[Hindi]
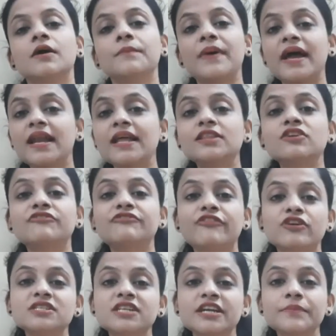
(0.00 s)
पहले तो
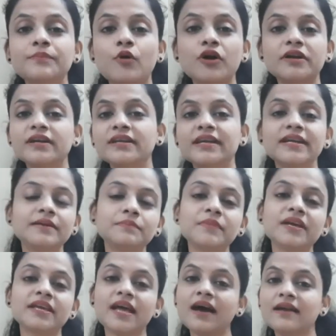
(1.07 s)
फर्स्ट एंड इम्पोर्टेंट किट
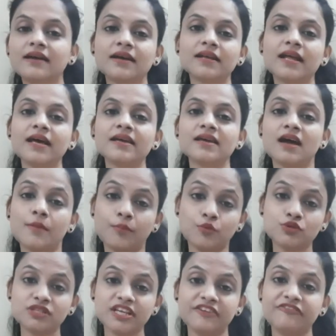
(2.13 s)
में क्या रखना है आपको
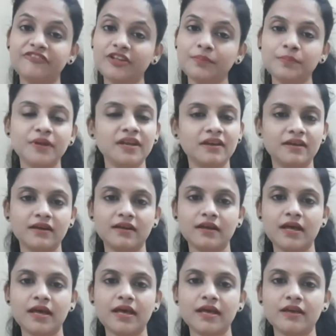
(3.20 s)
सेफ्टी पिन रखना
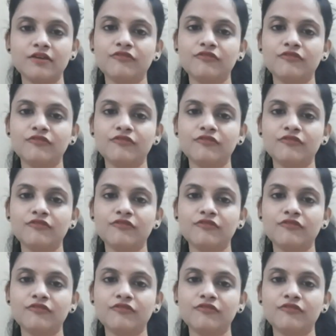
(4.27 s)
है